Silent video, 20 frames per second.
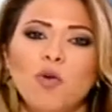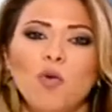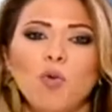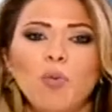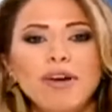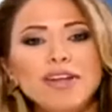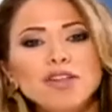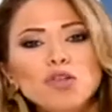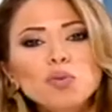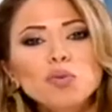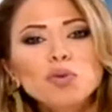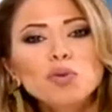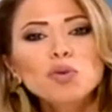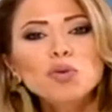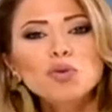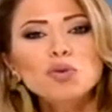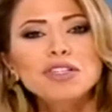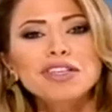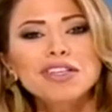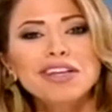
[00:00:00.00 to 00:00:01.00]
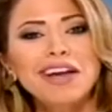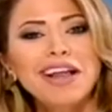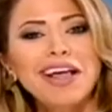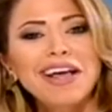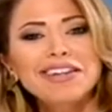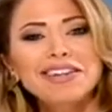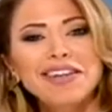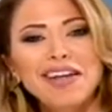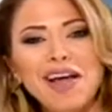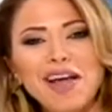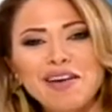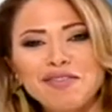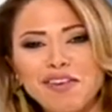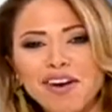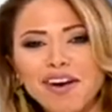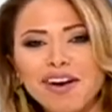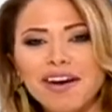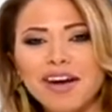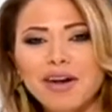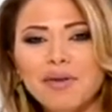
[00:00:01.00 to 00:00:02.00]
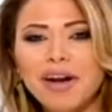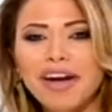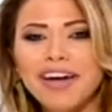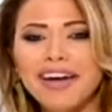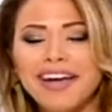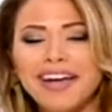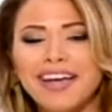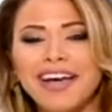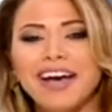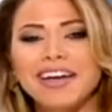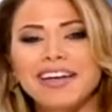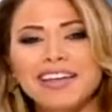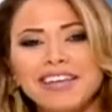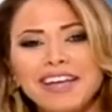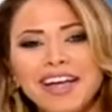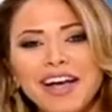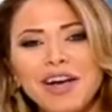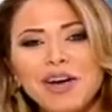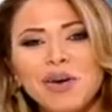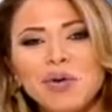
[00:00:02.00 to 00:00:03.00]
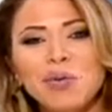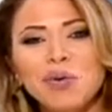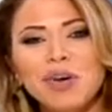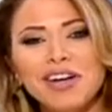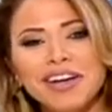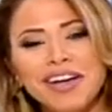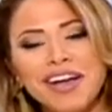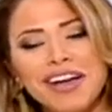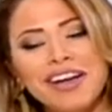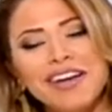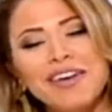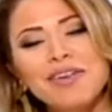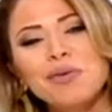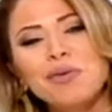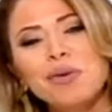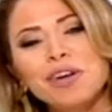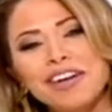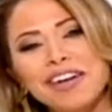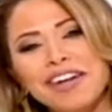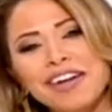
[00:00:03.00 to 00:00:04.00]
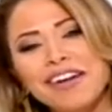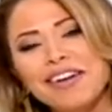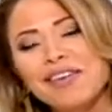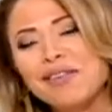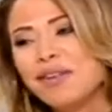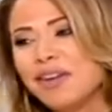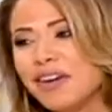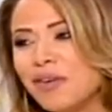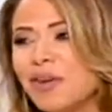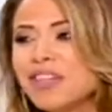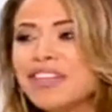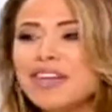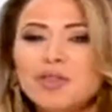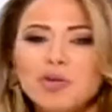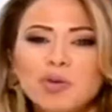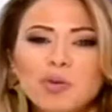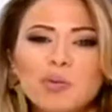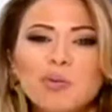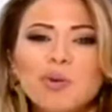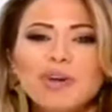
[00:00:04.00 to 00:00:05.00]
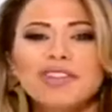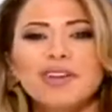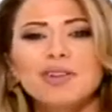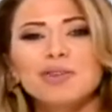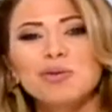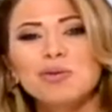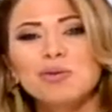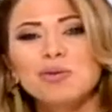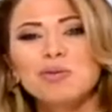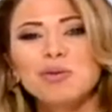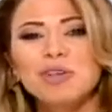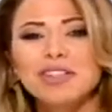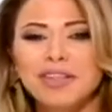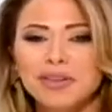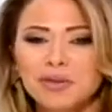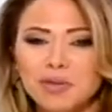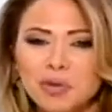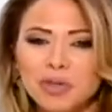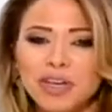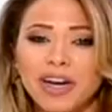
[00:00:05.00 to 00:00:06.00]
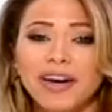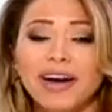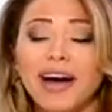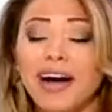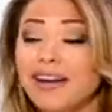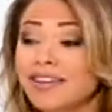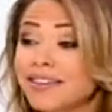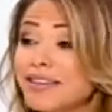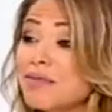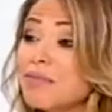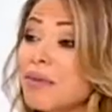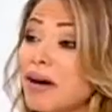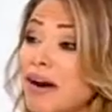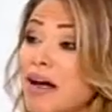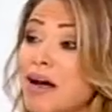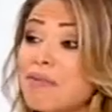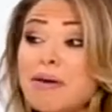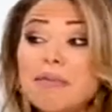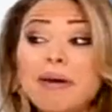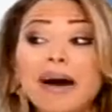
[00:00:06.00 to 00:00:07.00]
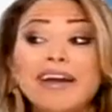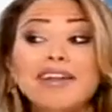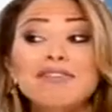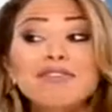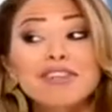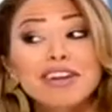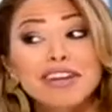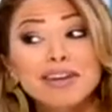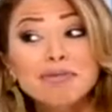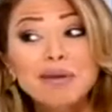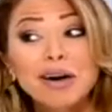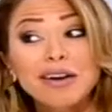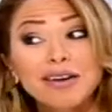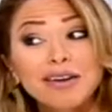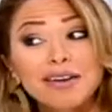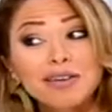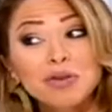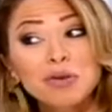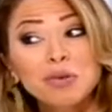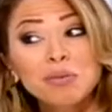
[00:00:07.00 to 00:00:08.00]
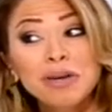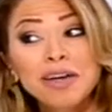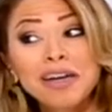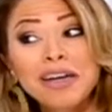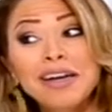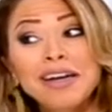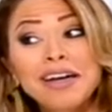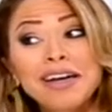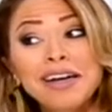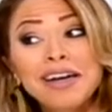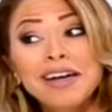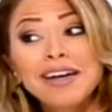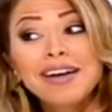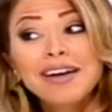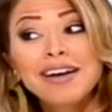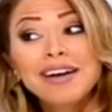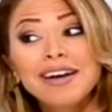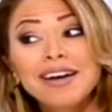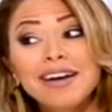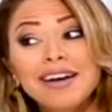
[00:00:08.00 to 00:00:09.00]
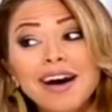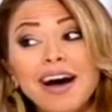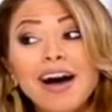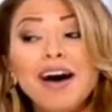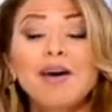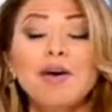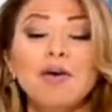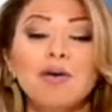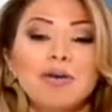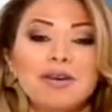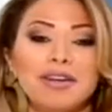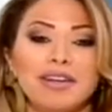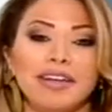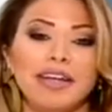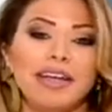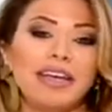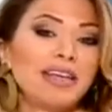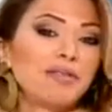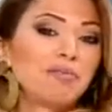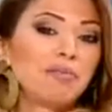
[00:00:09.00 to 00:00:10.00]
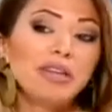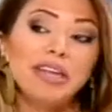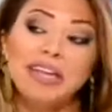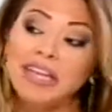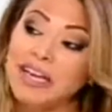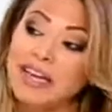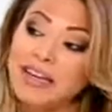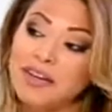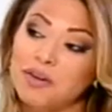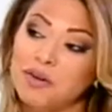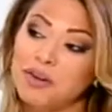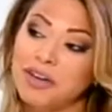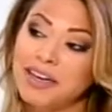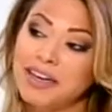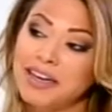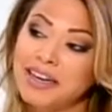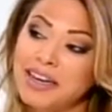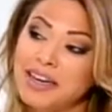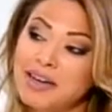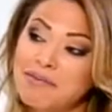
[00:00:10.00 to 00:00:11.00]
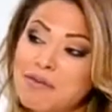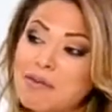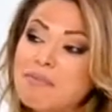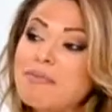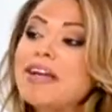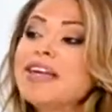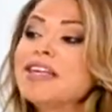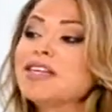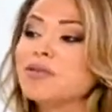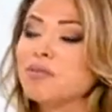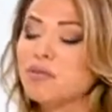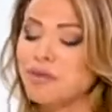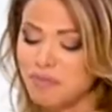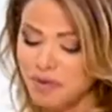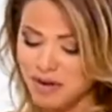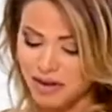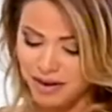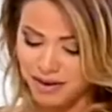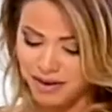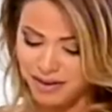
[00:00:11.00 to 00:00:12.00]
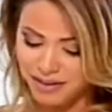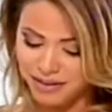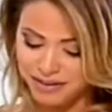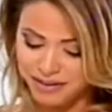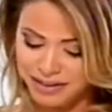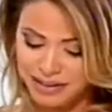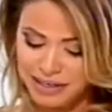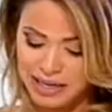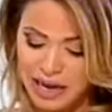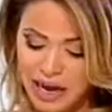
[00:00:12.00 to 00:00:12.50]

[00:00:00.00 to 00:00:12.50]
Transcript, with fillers: وبيت بيوت وصلنا لهيدي الفقرة ورح نحكي عن النق والنق والنق وتدوم وتدوم وتدون عند المرأة ما بعرف ليه ما اليوم لا مش بس عند المرأة اه اوكي كاتبين لي هيك بنبلش بالمرأة بنبلش بالمرأة بنبلش بالمرأة